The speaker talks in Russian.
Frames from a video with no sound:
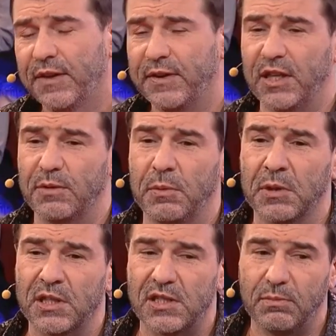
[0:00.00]
в какие-то
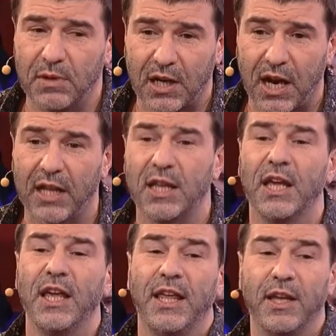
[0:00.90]
моменты замирает.
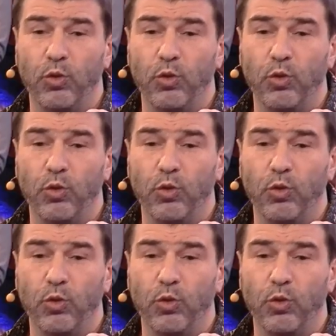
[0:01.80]
И